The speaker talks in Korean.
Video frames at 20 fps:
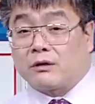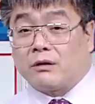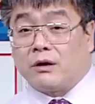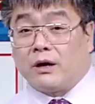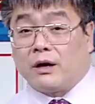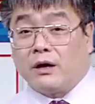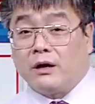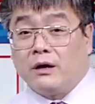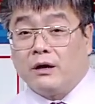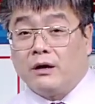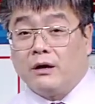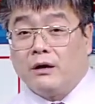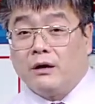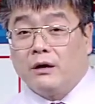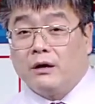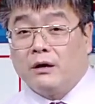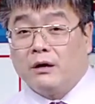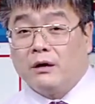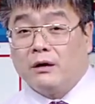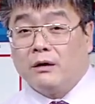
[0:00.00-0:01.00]
거예요.
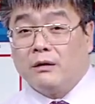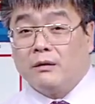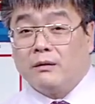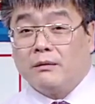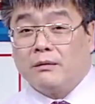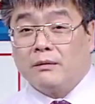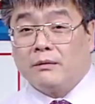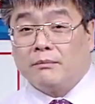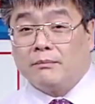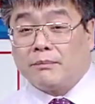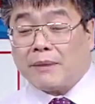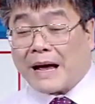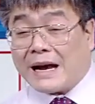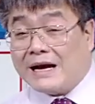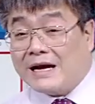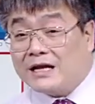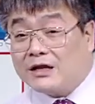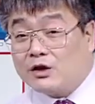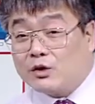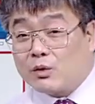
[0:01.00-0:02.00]

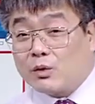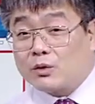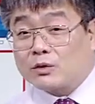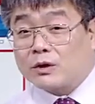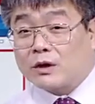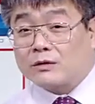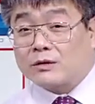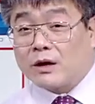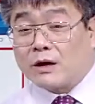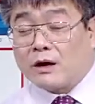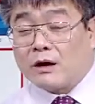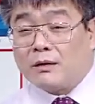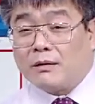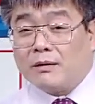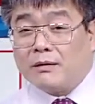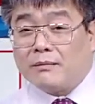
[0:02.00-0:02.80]
빨리 들어오셔서